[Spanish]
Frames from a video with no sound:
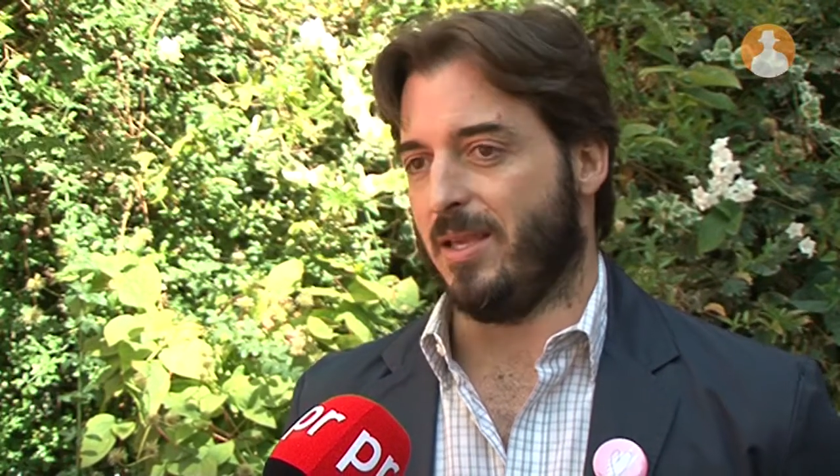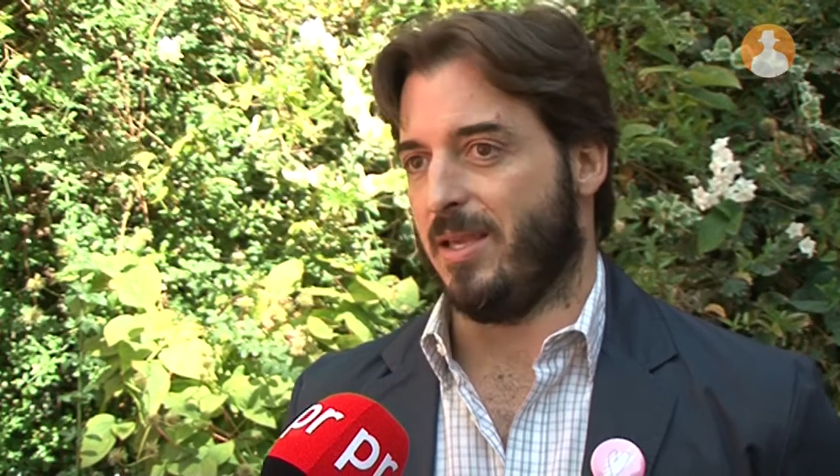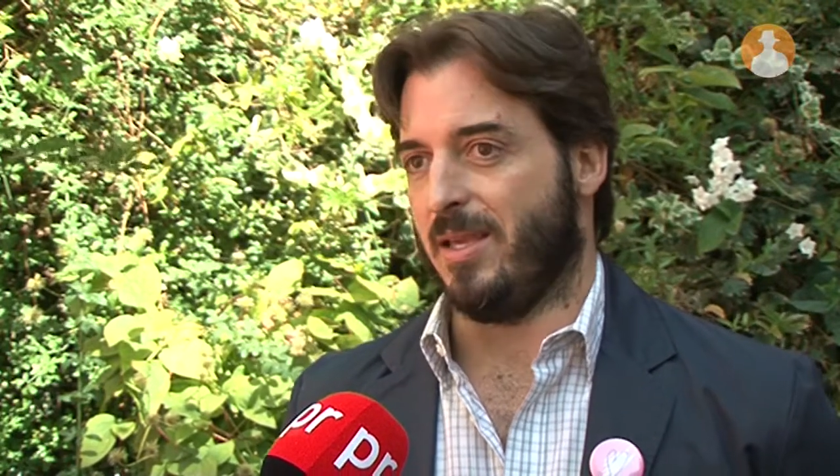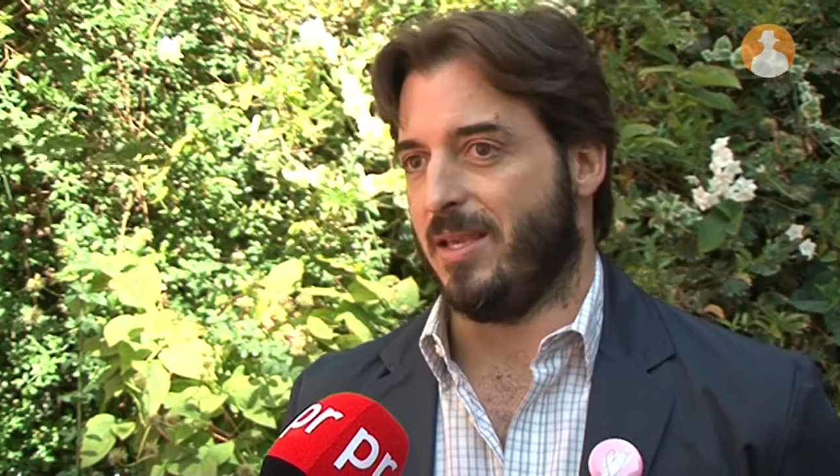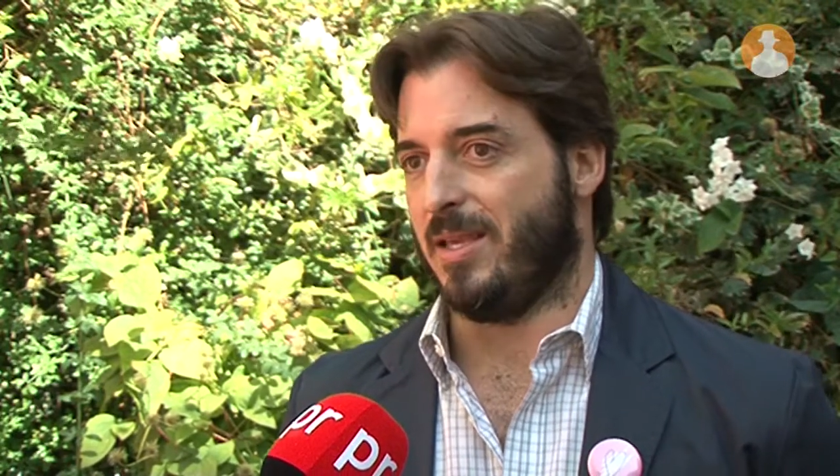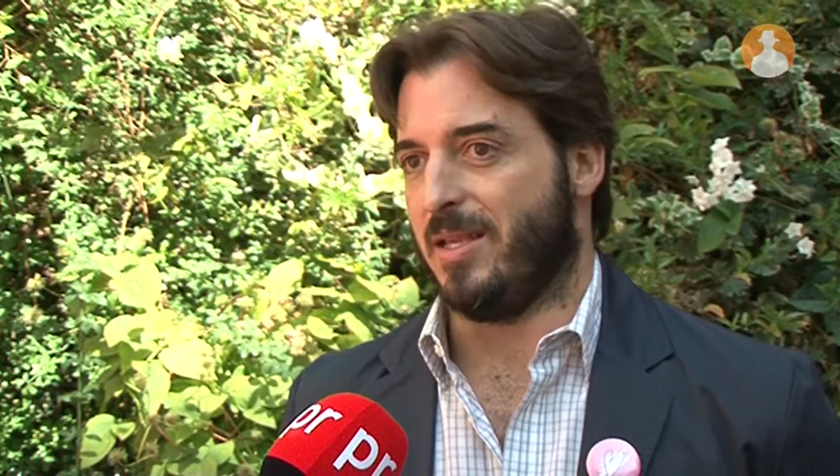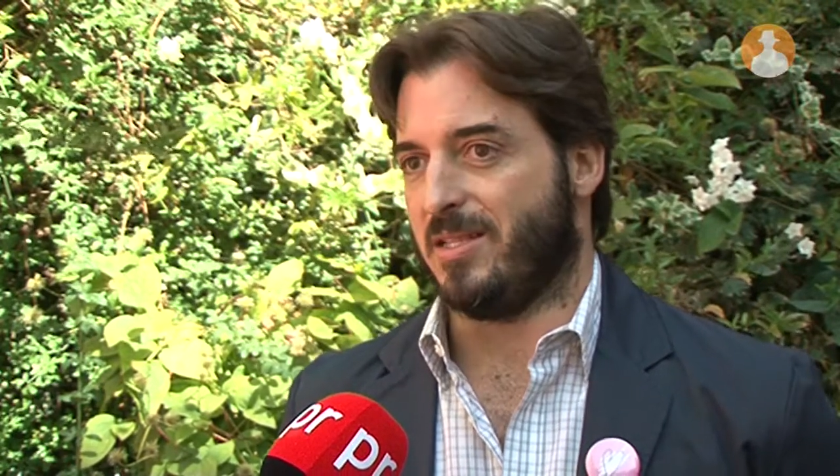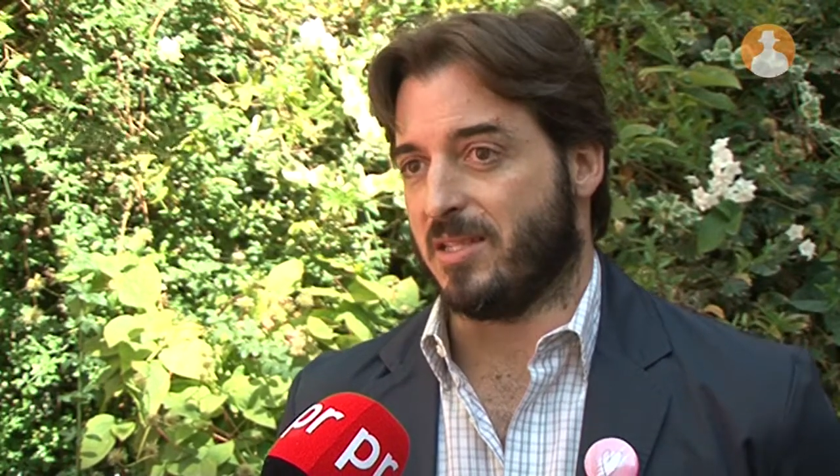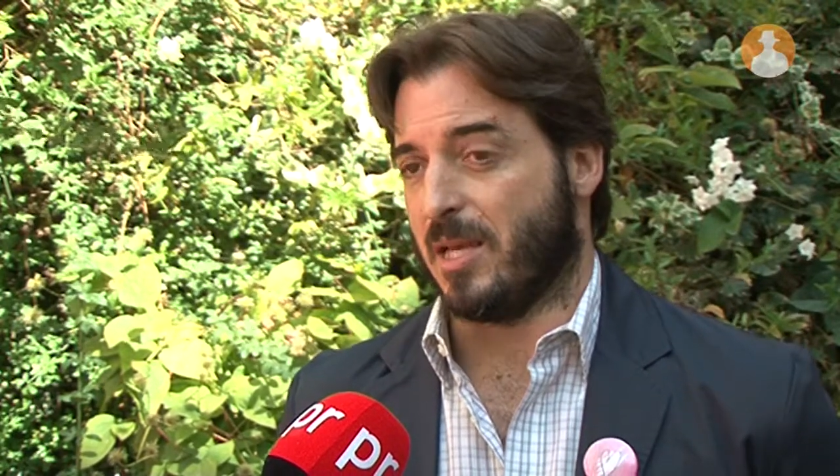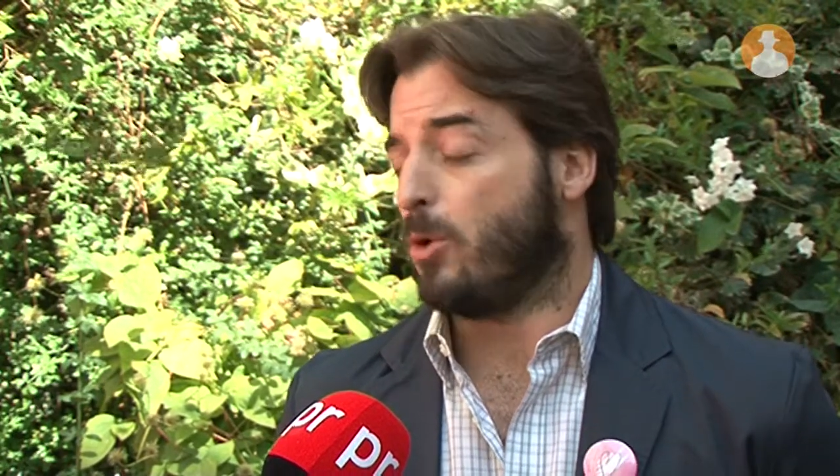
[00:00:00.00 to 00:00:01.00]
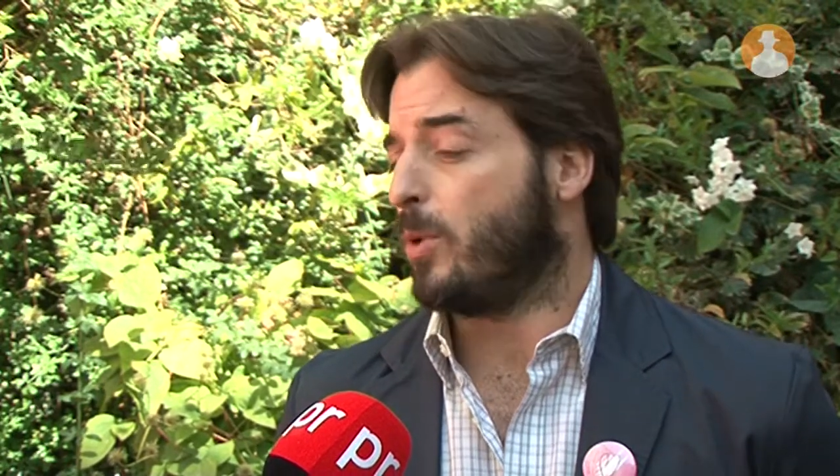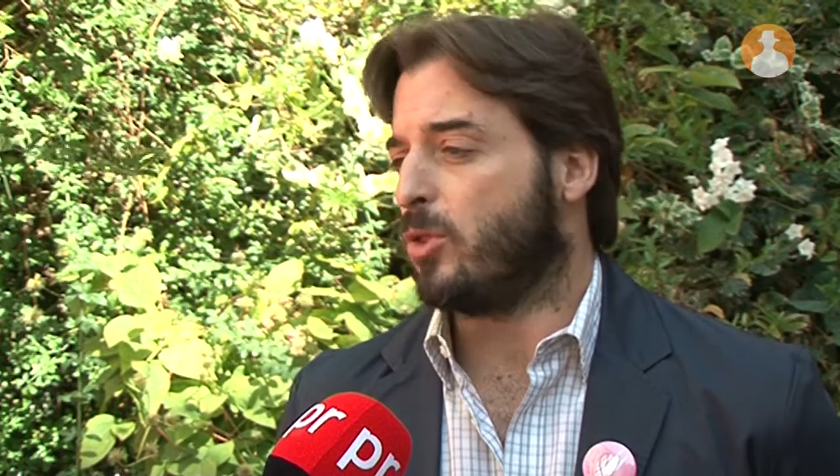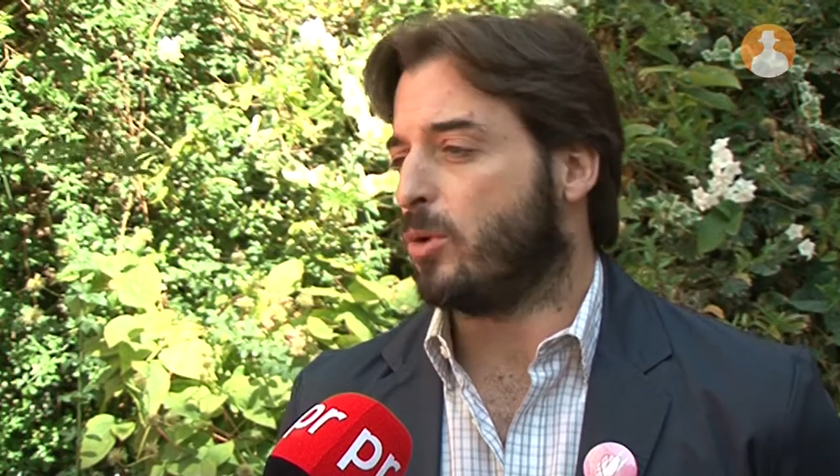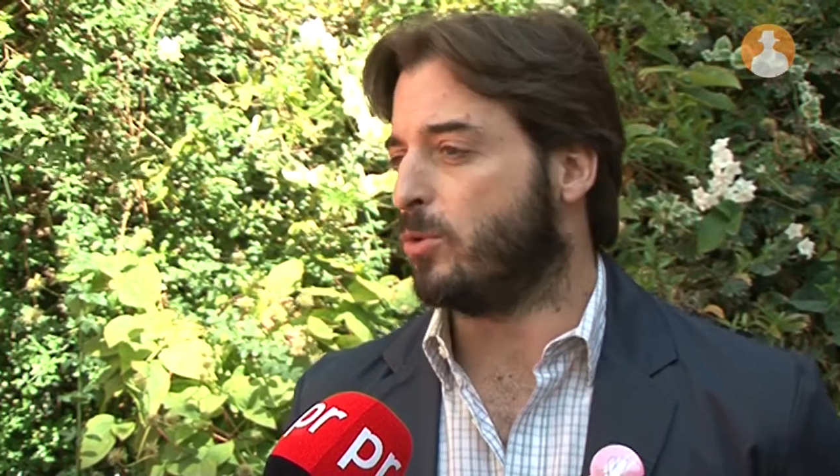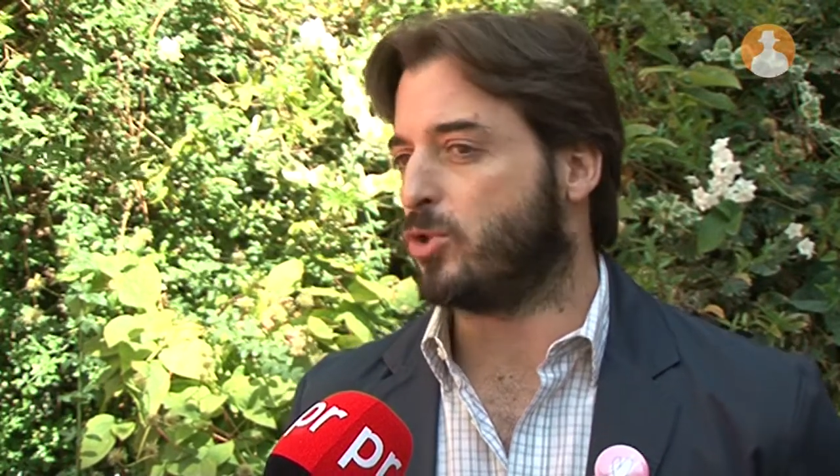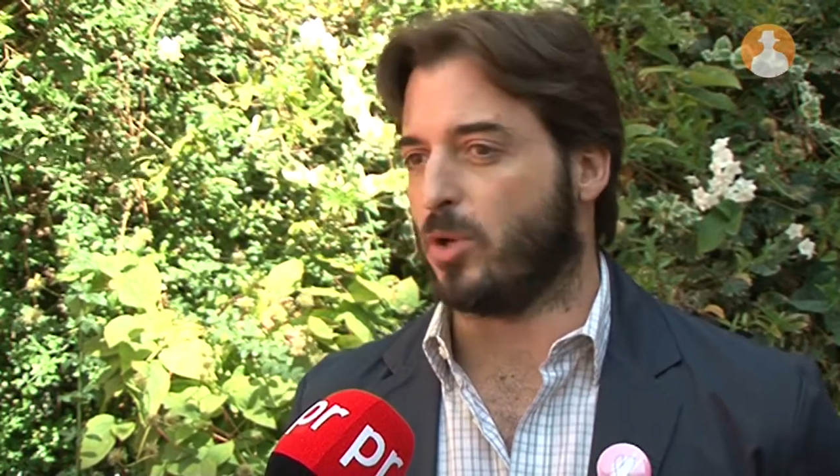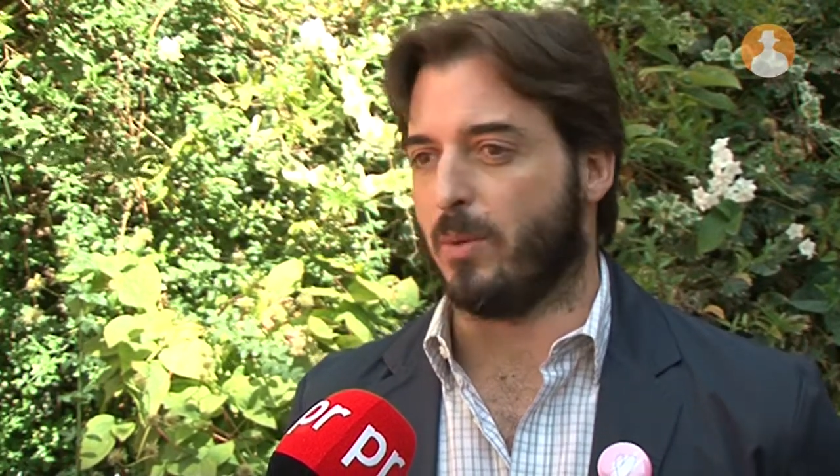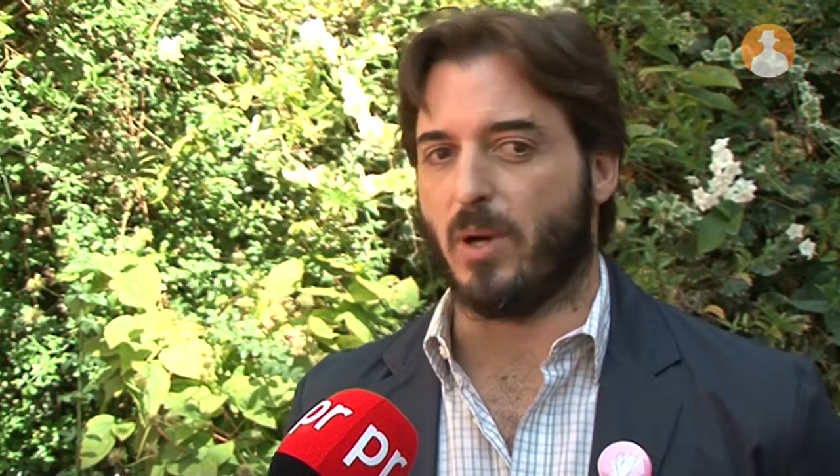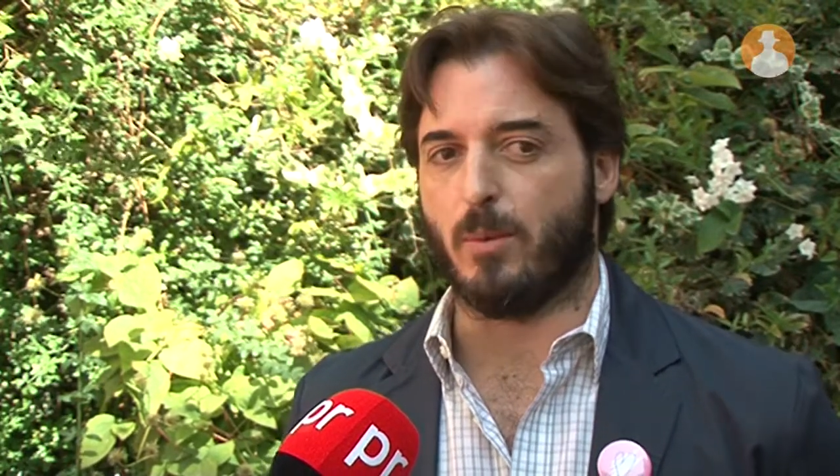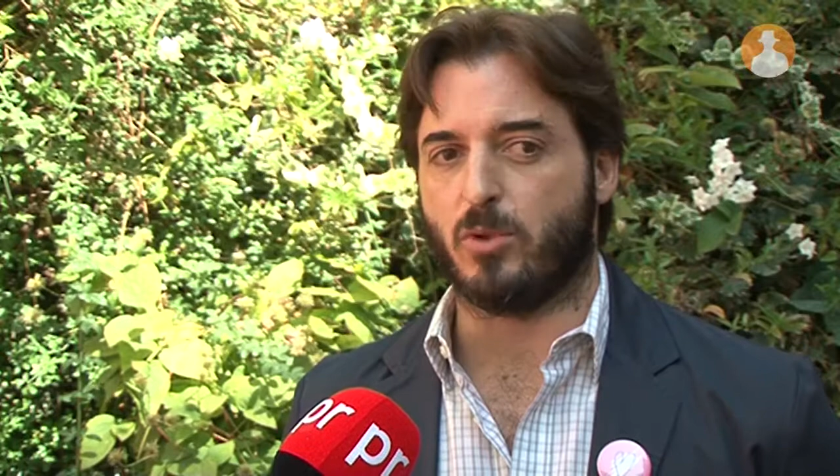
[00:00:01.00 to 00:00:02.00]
y, se está moviendo mucho, hay,